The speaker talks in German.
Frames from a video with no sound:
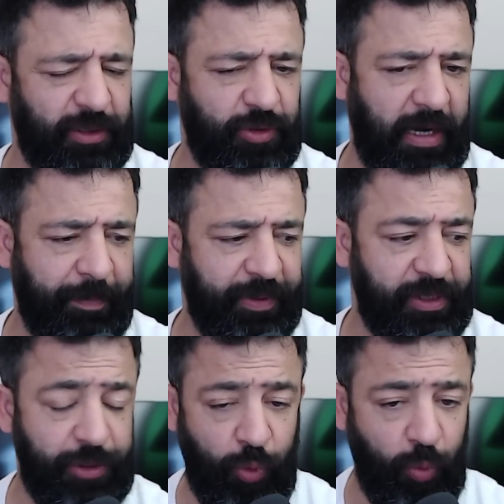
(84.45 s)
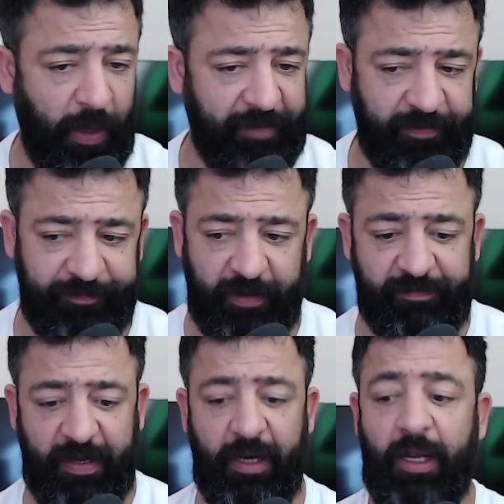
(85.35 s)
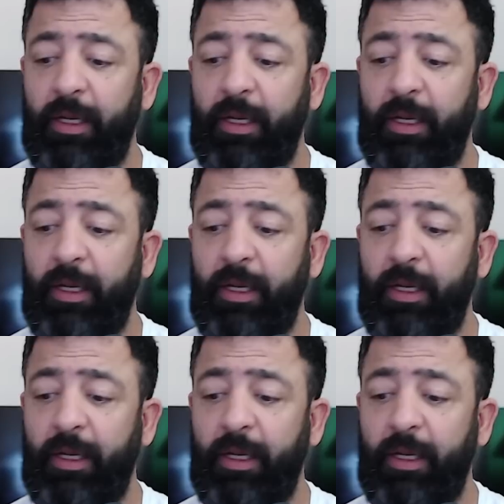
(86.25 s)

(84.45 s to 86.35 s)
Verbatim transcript: trappig, New Wave auf jeden Fall.